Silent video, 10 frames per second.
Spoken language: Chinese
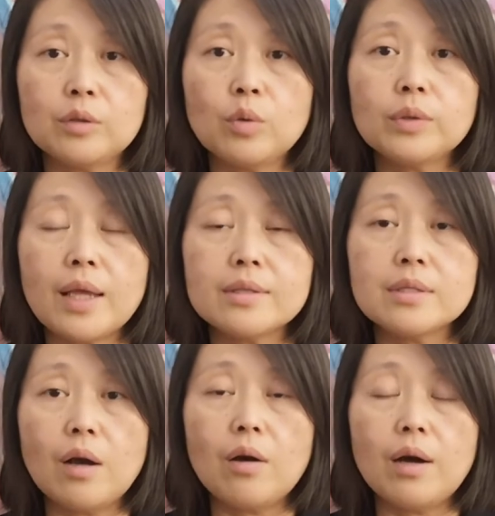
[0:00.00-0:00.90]
在东南
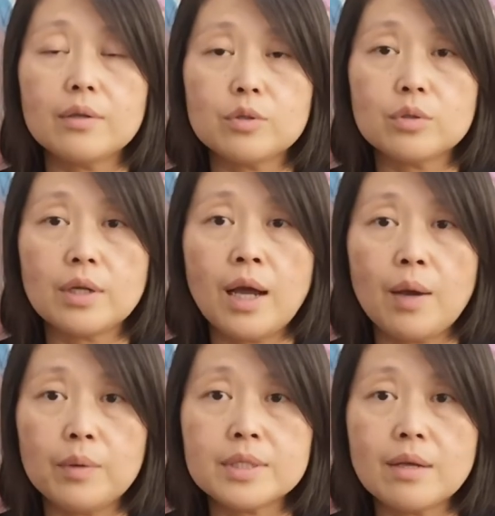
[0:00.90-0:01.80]
角啊，就是
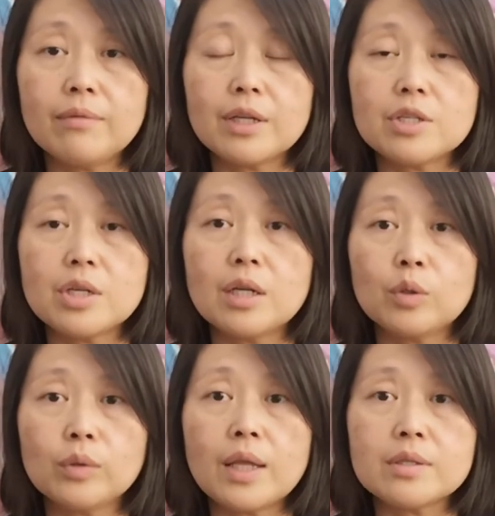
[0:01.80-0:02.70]
Highway Seven 跟 Jane 的
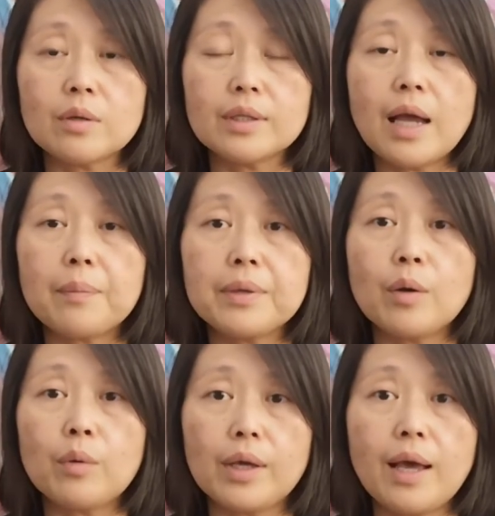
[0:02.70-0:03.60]
东南角一大
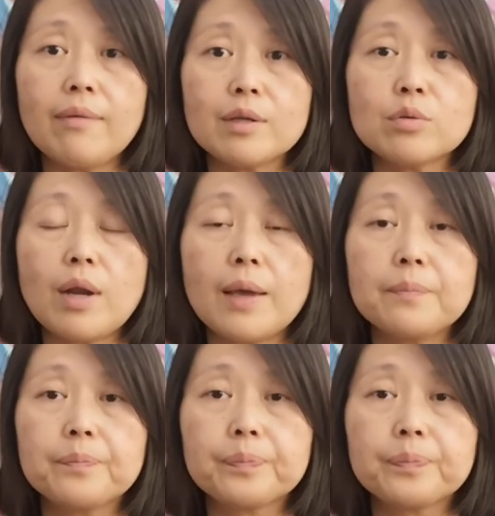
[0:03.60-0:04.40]
片会开发出来，